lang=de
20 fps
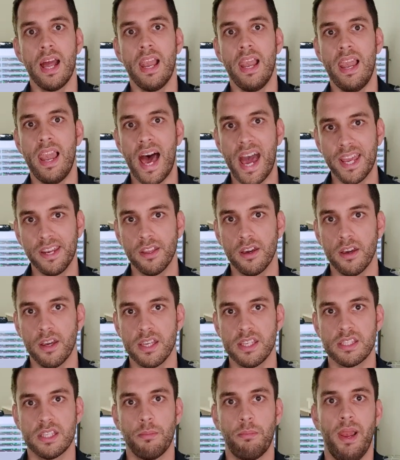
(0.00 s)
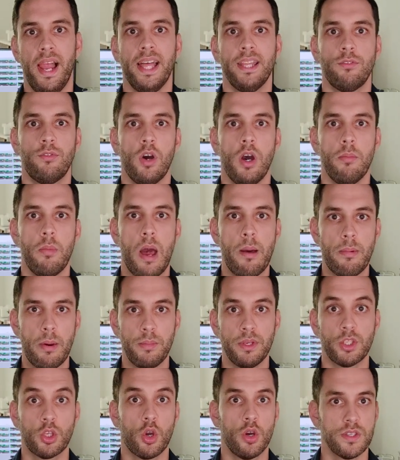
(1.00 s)
Leider ist die Plattform aber
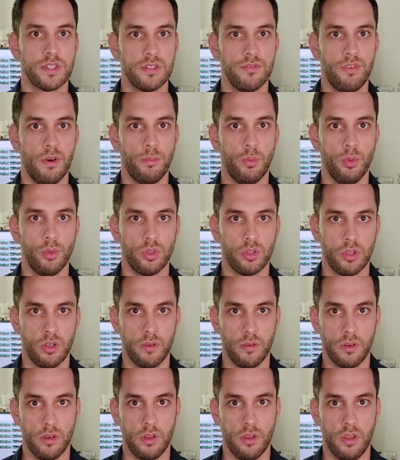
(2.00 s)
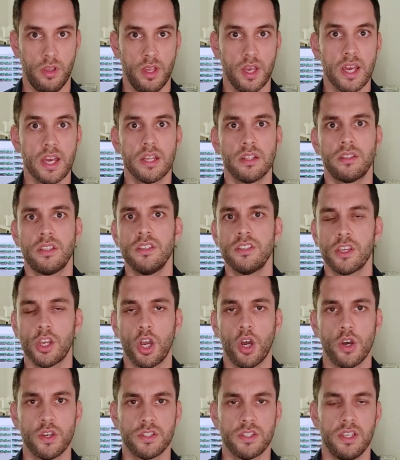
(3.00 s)
mit Kosten verbunden. Diese
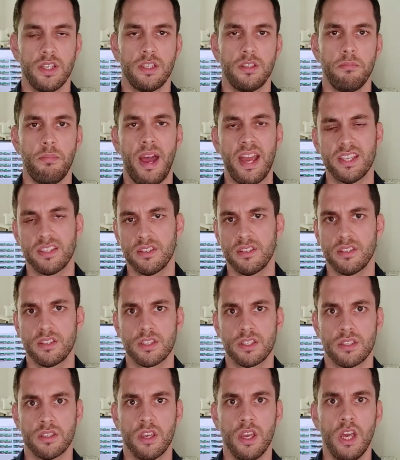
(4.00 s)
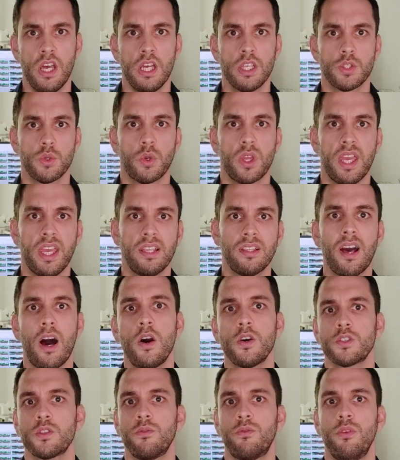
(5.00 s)
kostet meistens so gegen
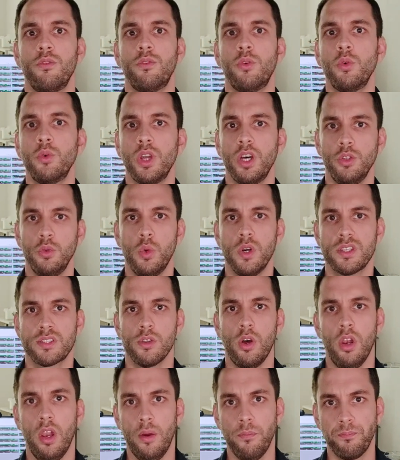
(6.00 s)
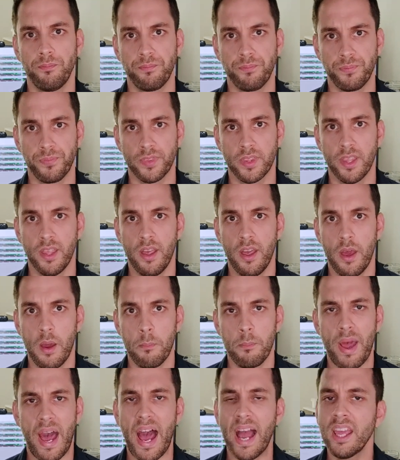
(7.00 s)
1500 US-Dollar,
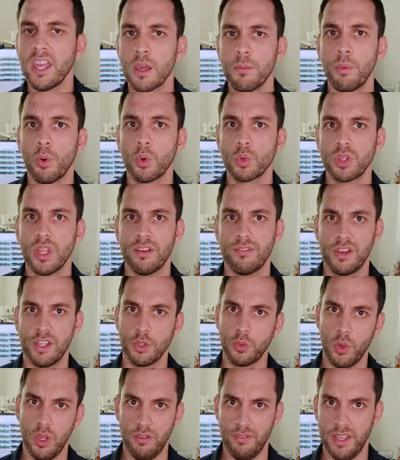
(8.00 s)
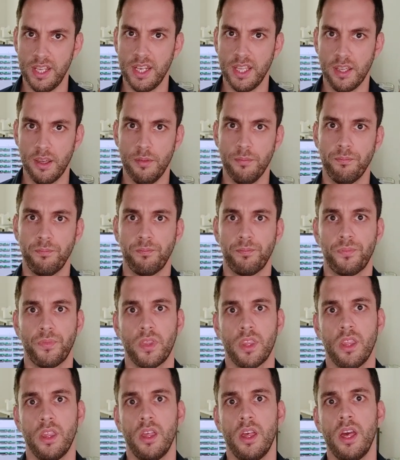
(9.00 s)
bei Angeboten eventuell weniger.
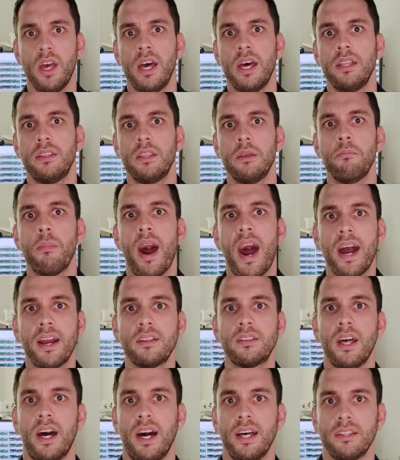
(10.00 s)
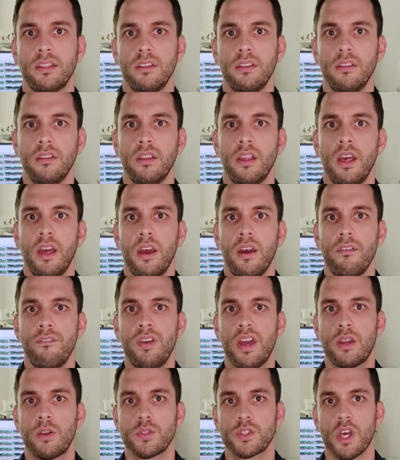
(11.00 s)
Die Marktdaten
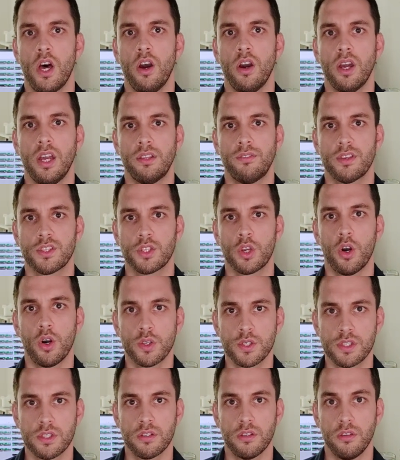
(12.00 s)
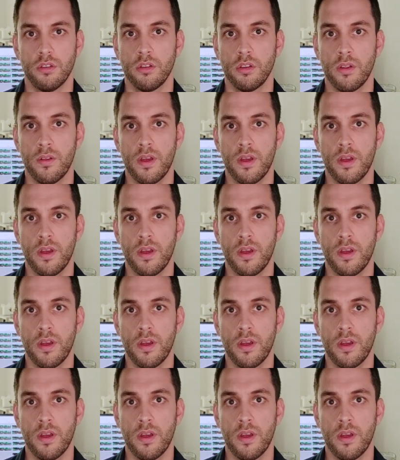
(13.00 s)
werden uns auch etwas kosten.